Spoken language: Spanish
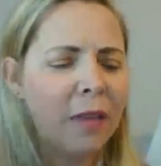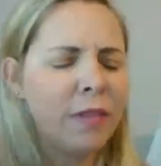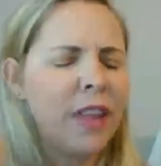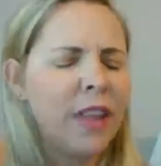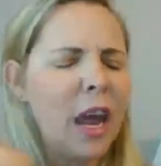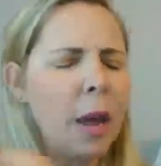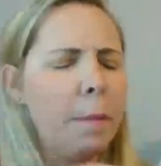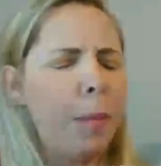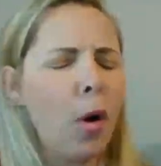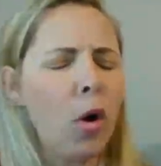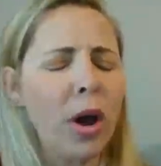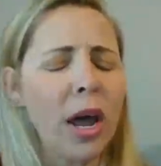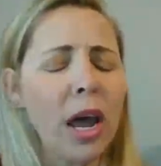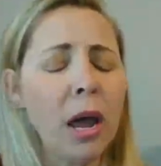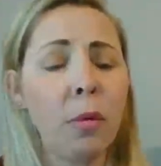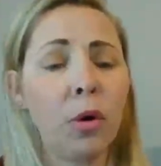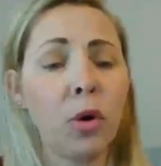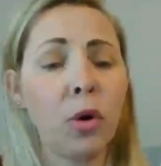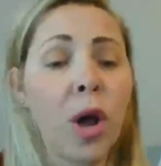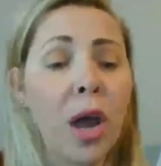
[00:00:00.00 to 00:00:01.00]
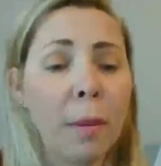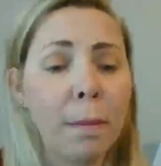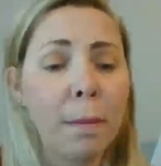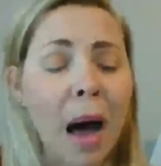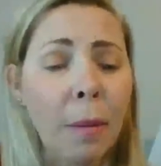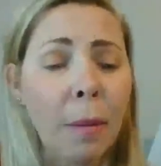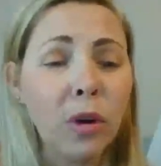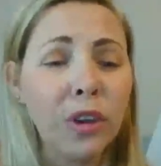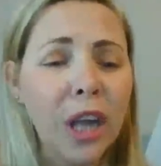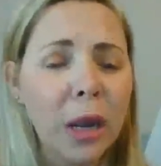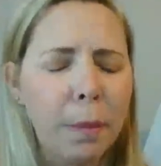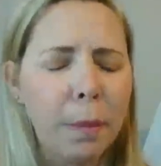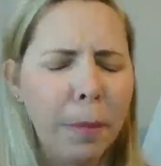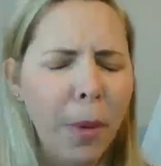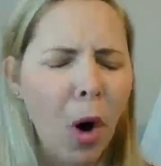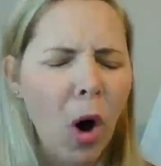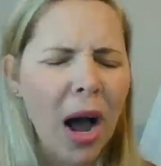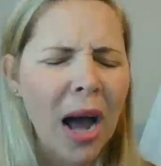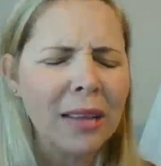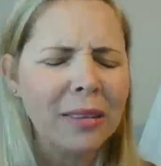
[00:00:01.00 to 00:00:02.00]
Despojémonos. Vamos,
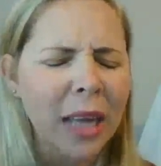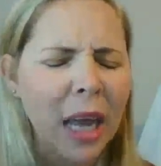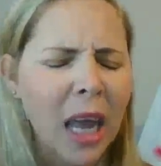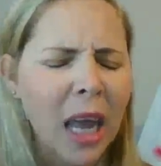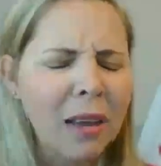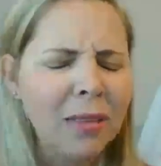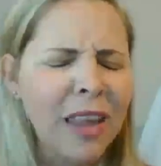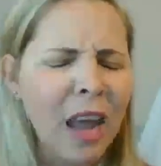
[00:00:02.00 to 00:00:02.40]
despójate.